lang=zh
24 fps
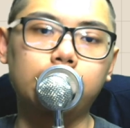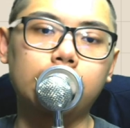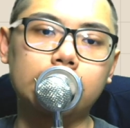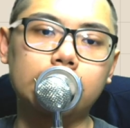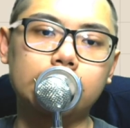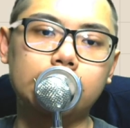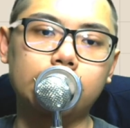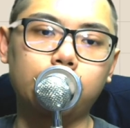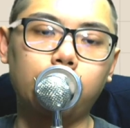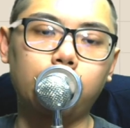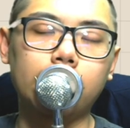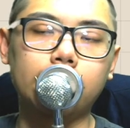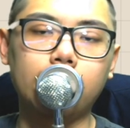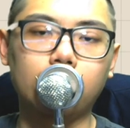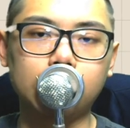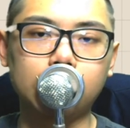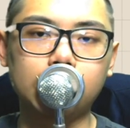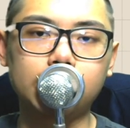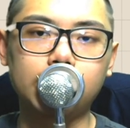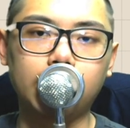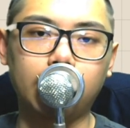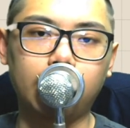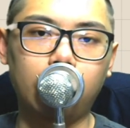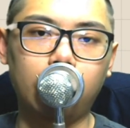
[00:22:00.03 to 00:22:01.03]
不能机会挑
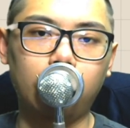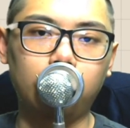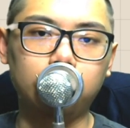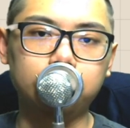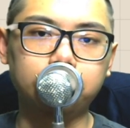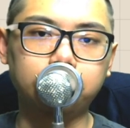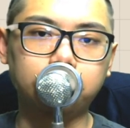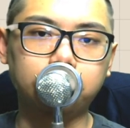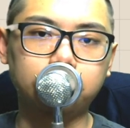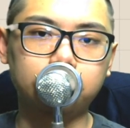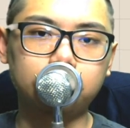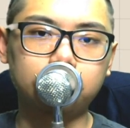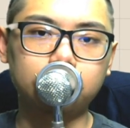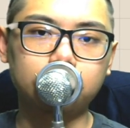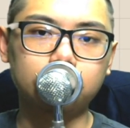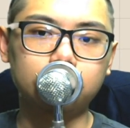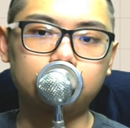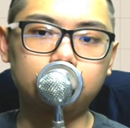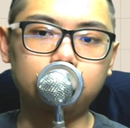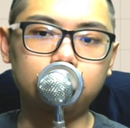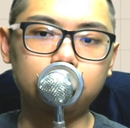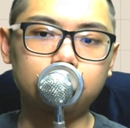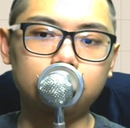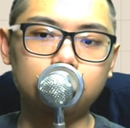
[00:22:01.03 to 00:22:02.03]
战前高。
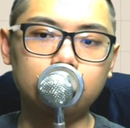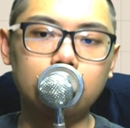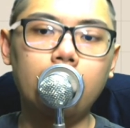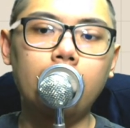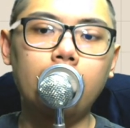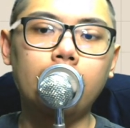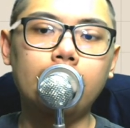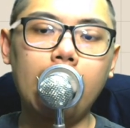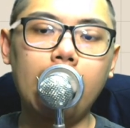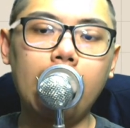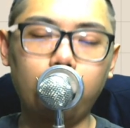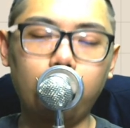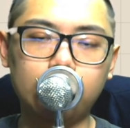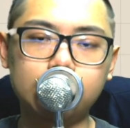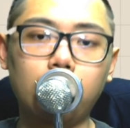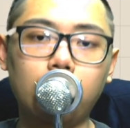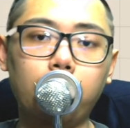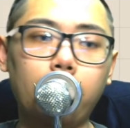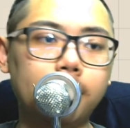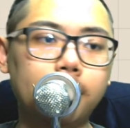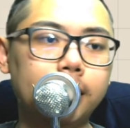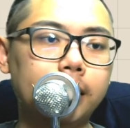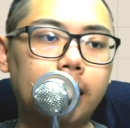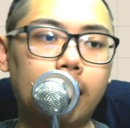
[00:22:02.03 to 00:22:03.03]
拉回
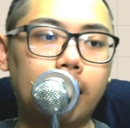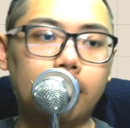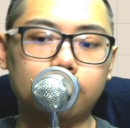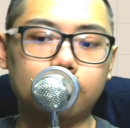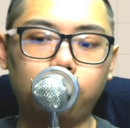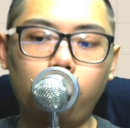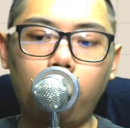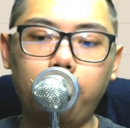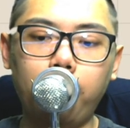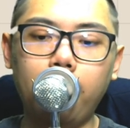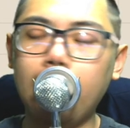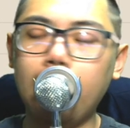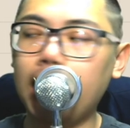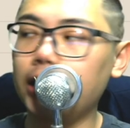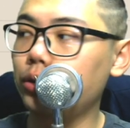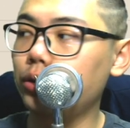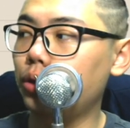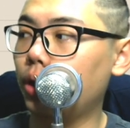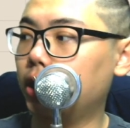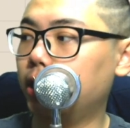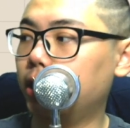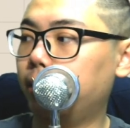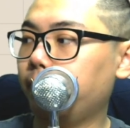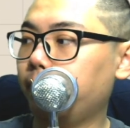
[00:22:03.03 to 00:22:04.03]
找买点了，华邦安
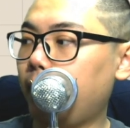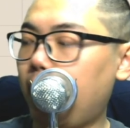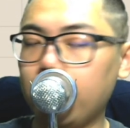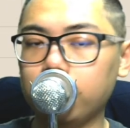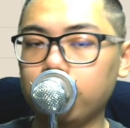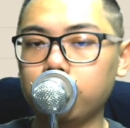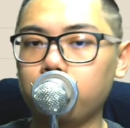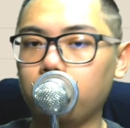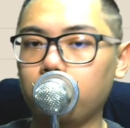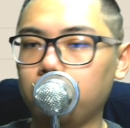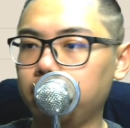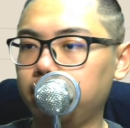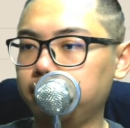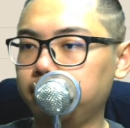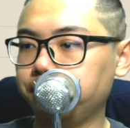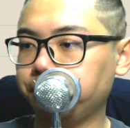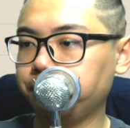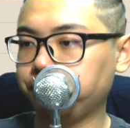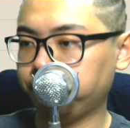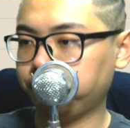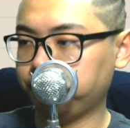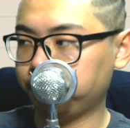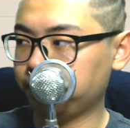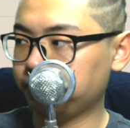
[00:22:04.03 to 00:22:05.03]
全的，安全
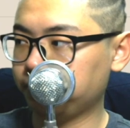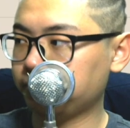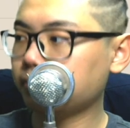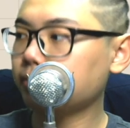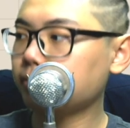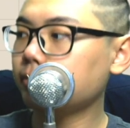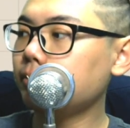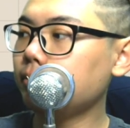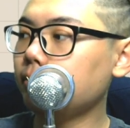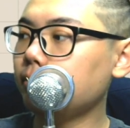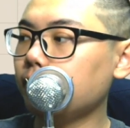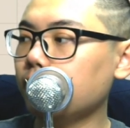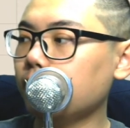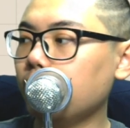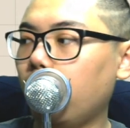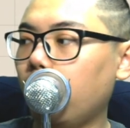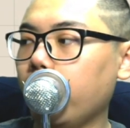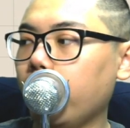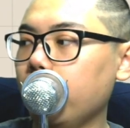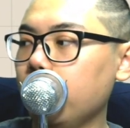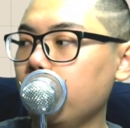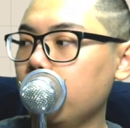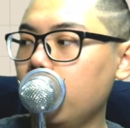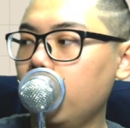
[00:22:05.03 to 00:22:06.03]

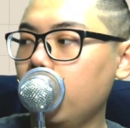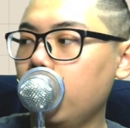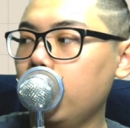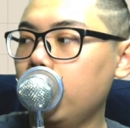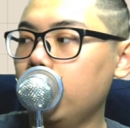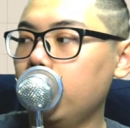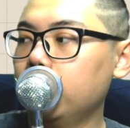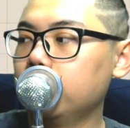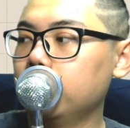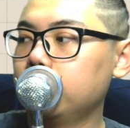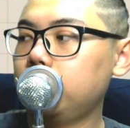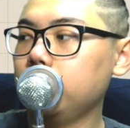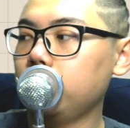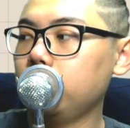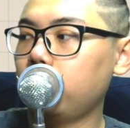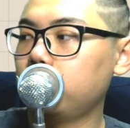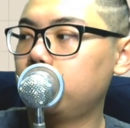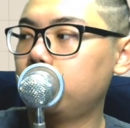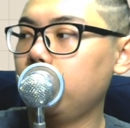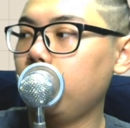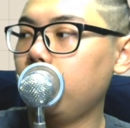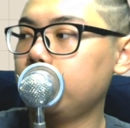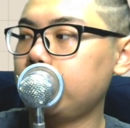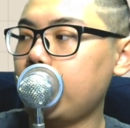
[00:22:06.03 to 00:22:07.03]
的，OK，四九
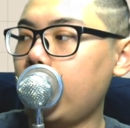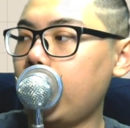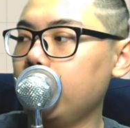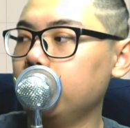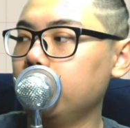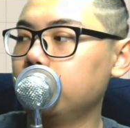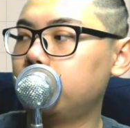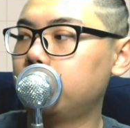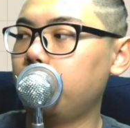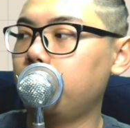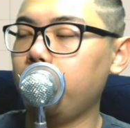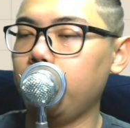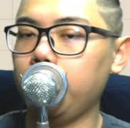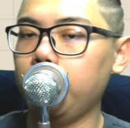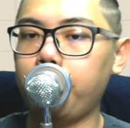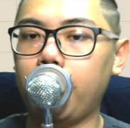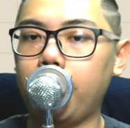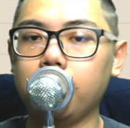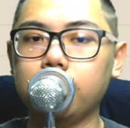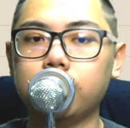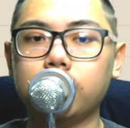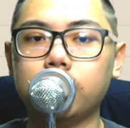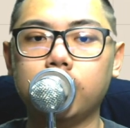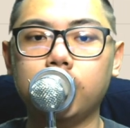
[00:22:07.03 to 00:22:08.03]
七六加零，成本一
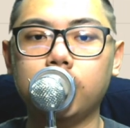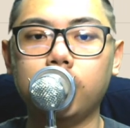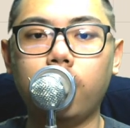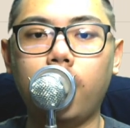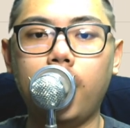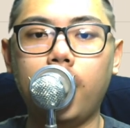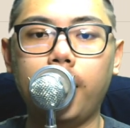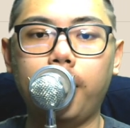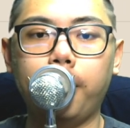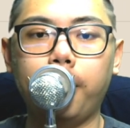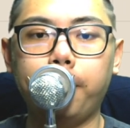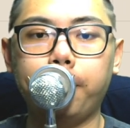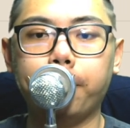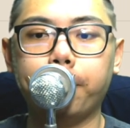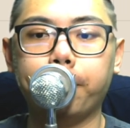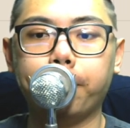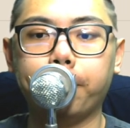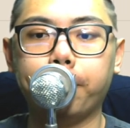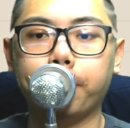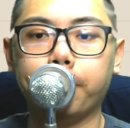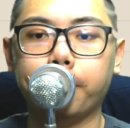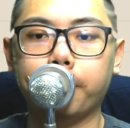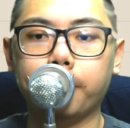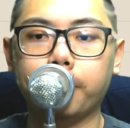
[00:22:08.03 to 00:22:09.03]
百一十一块，
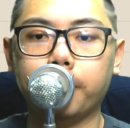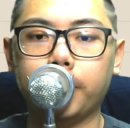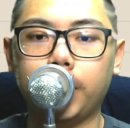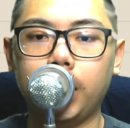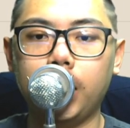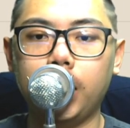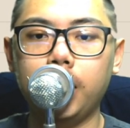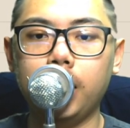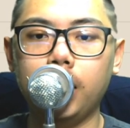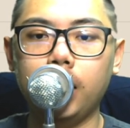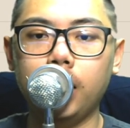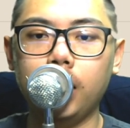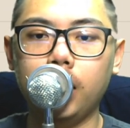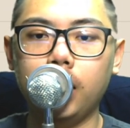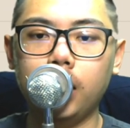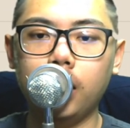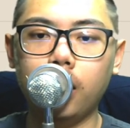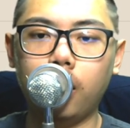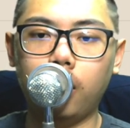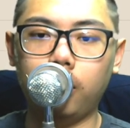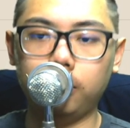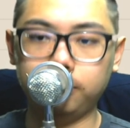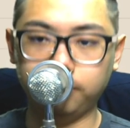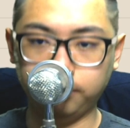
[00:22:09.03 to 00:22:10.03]
一一
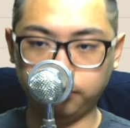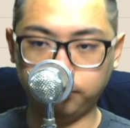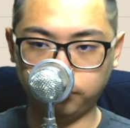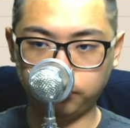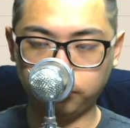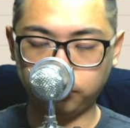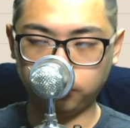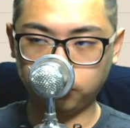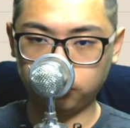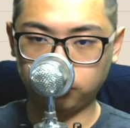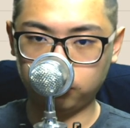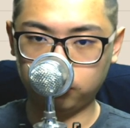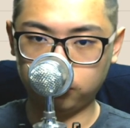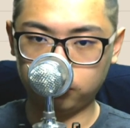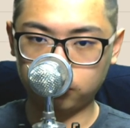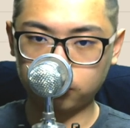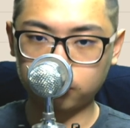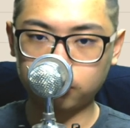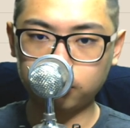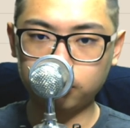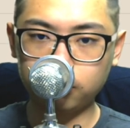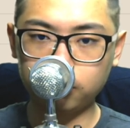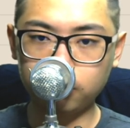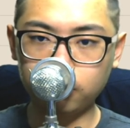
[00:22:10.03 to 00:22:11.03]
一哦，
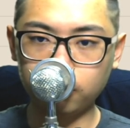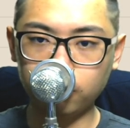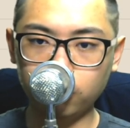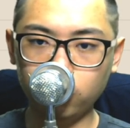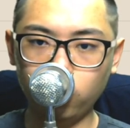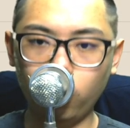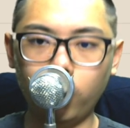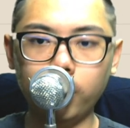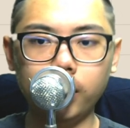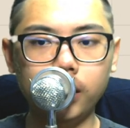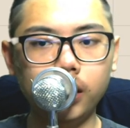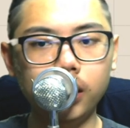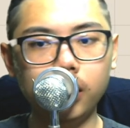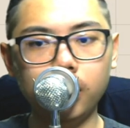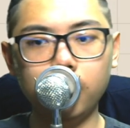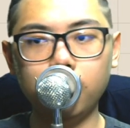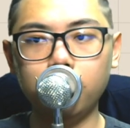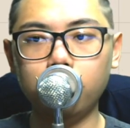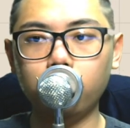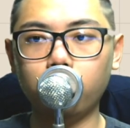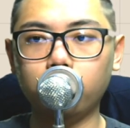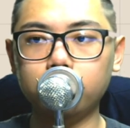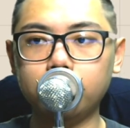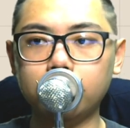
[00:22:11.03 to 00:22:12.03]
或一
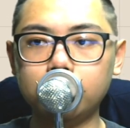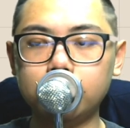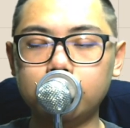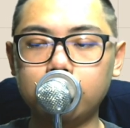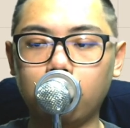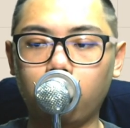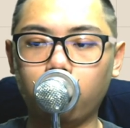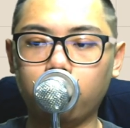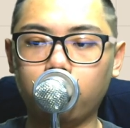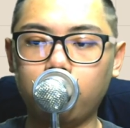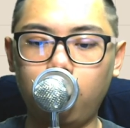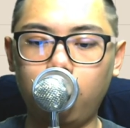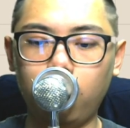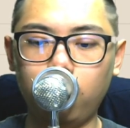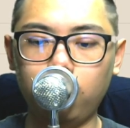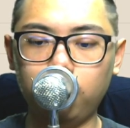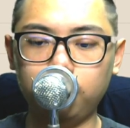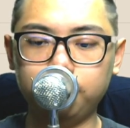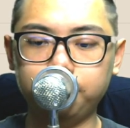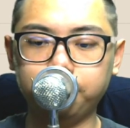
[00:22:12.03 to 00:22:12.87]
一有点小高，